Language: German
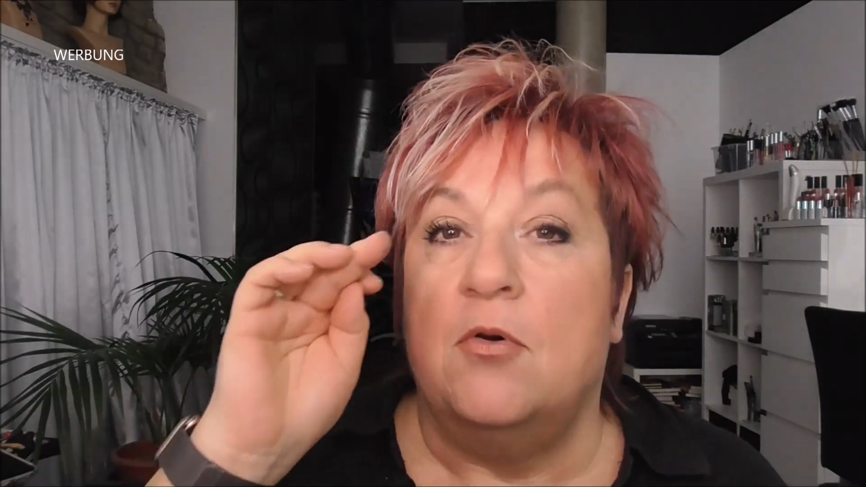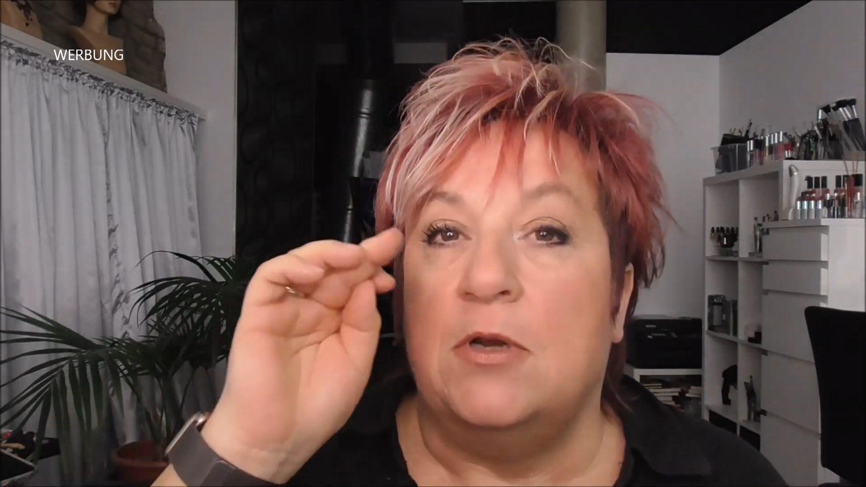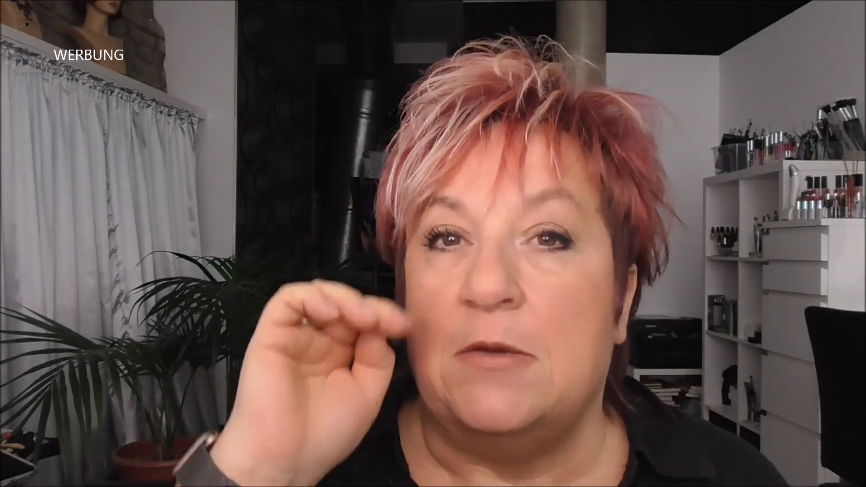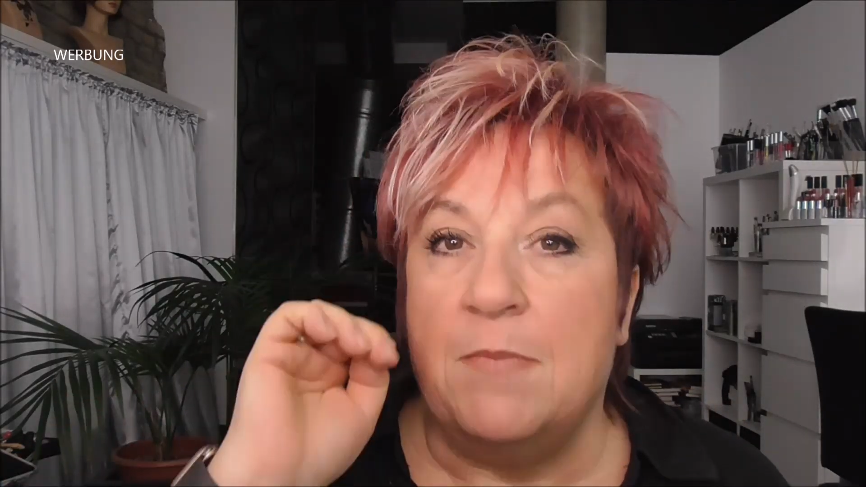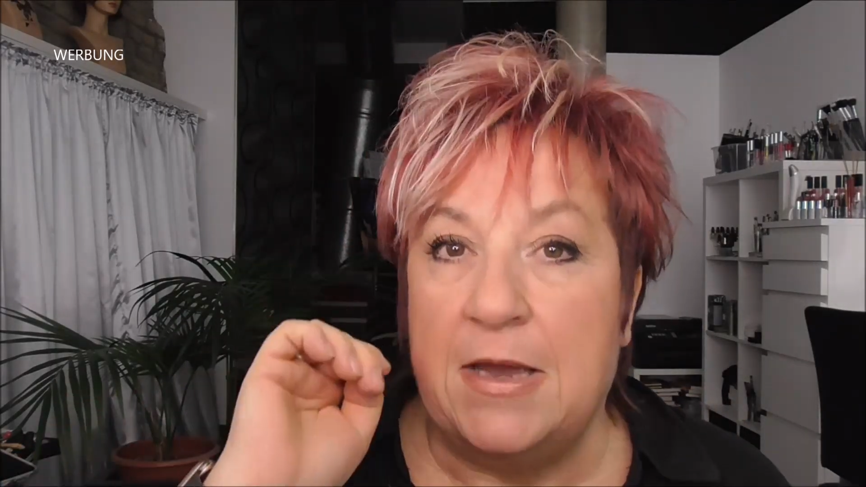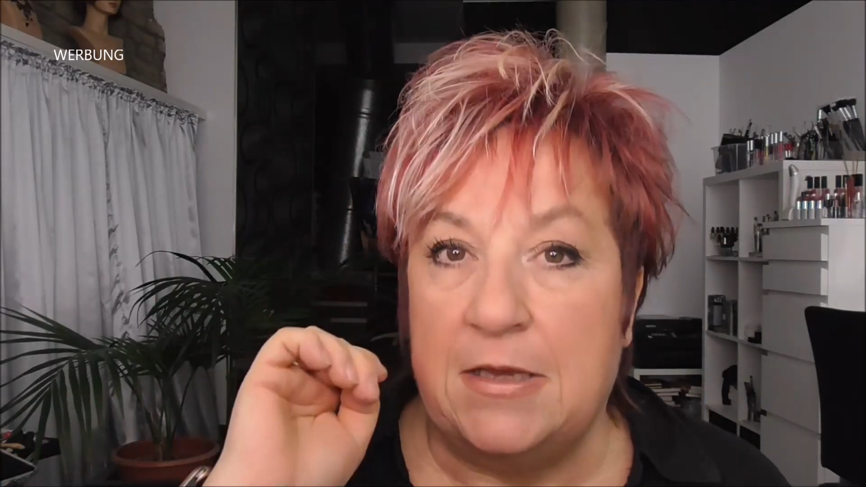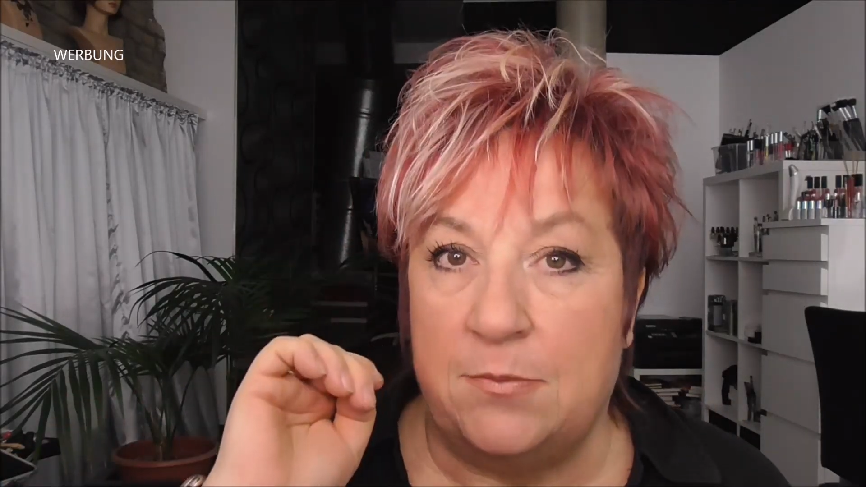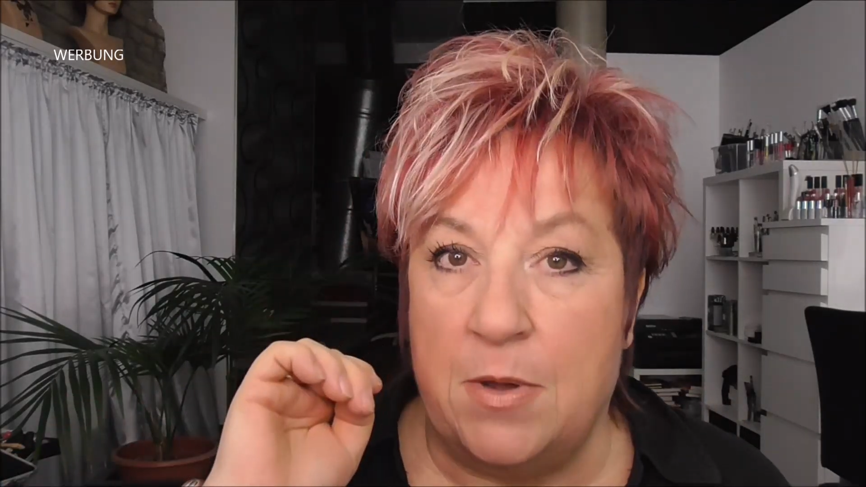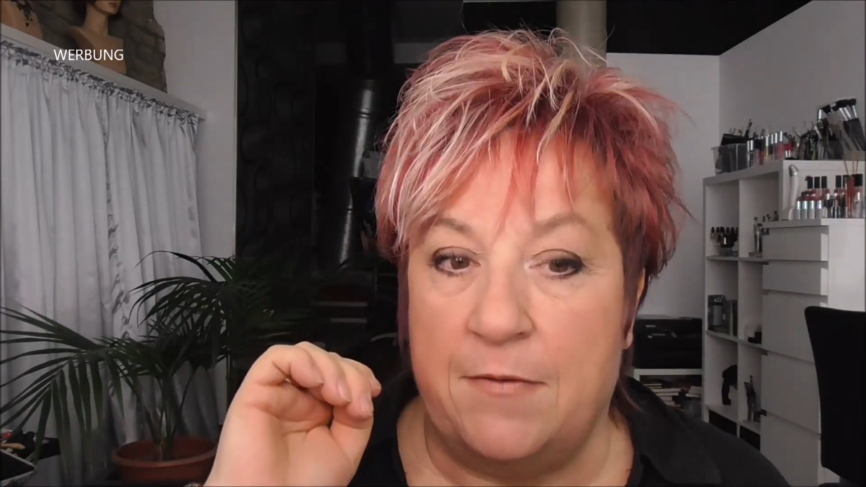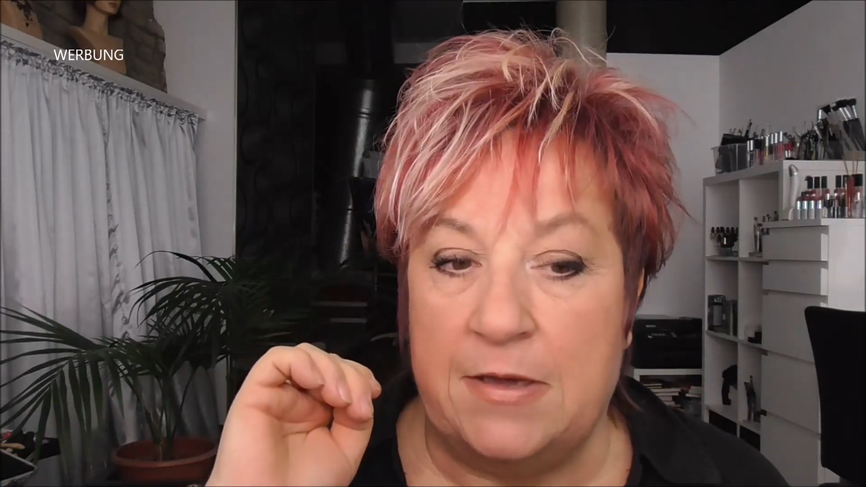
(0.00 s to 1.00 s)
Und ich mache
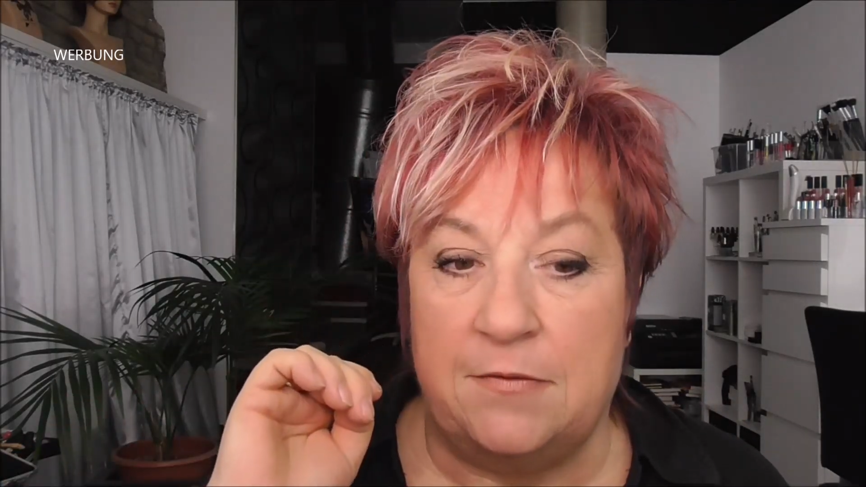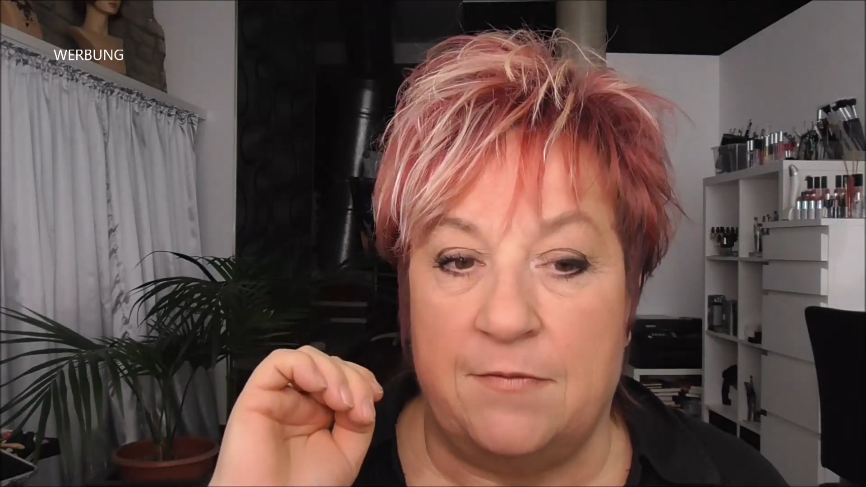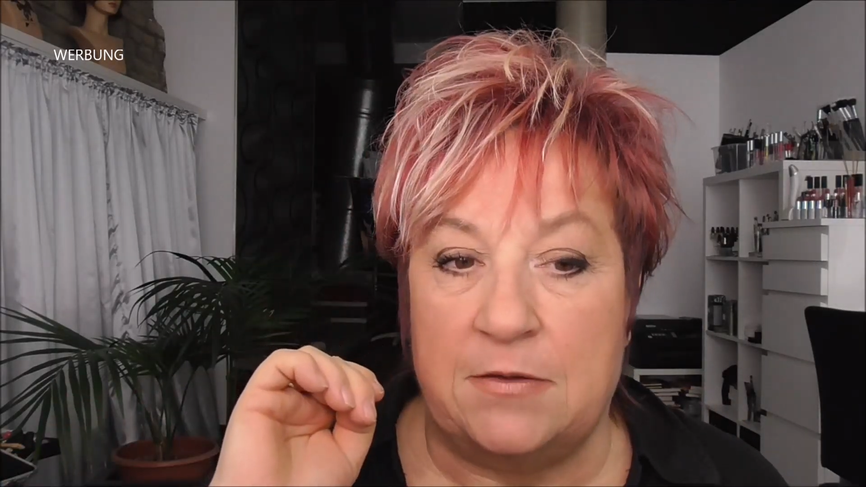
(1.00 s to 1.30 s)
jetzt mal was,